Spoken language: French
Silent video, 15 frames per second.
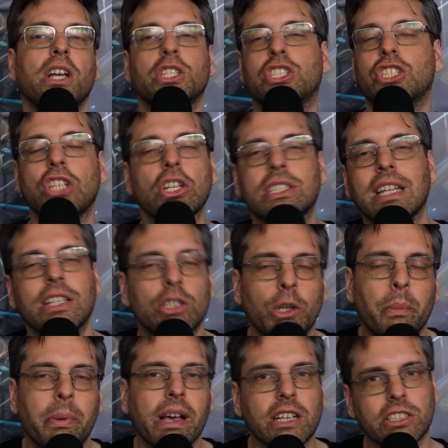une centaine de
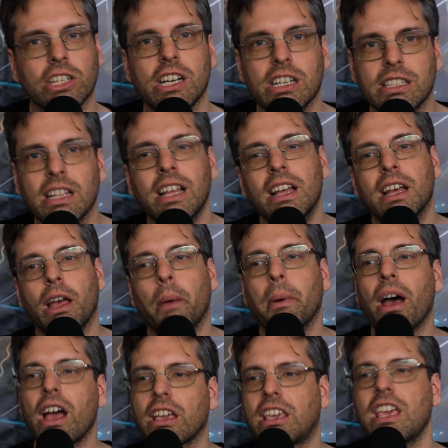personnes, eh
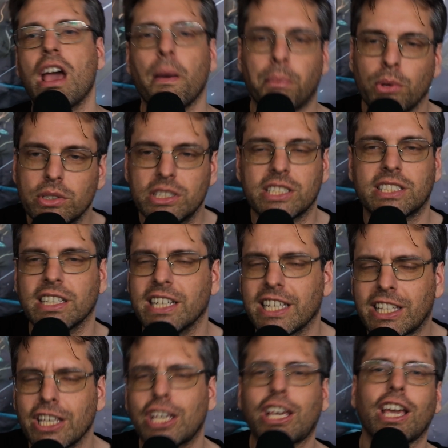ben, qui applaudissaient,
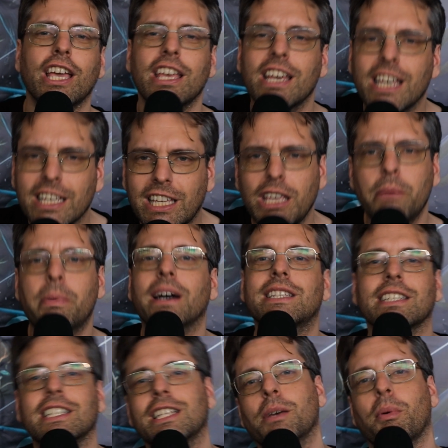qui criaient, qui
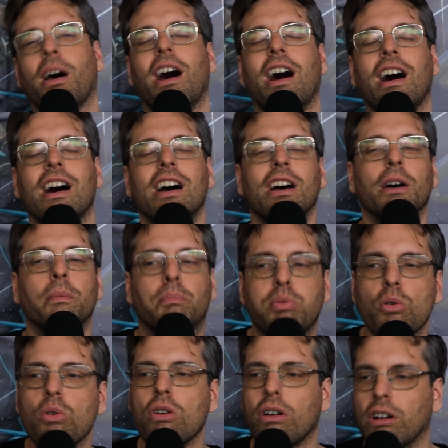battaient des bras,
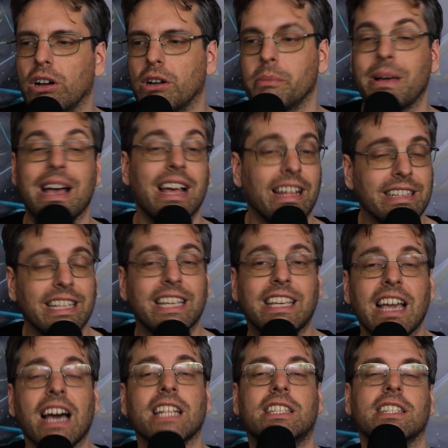pour euh, bah, des
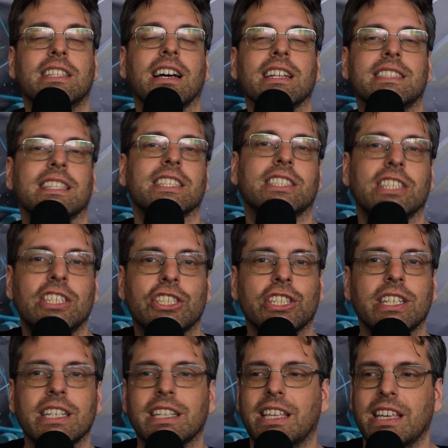cartes d'un
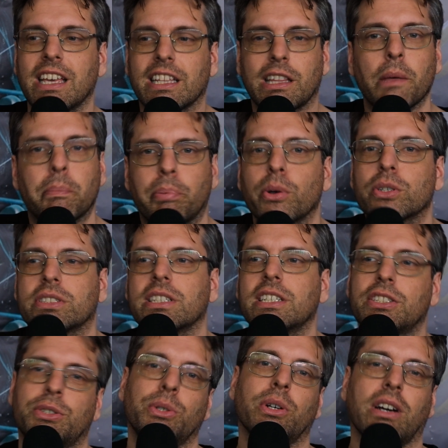TCG qui étaient posées
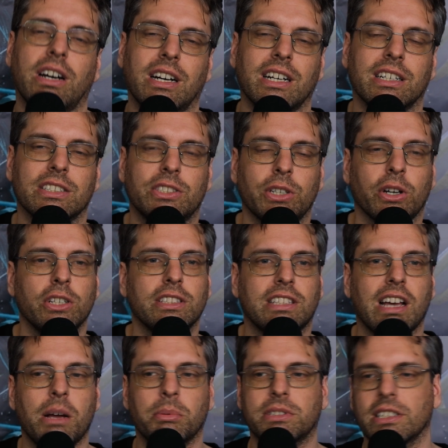euh, sur, une
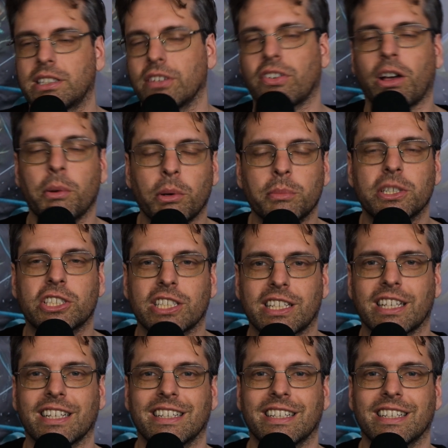table. C'était vraiment magique.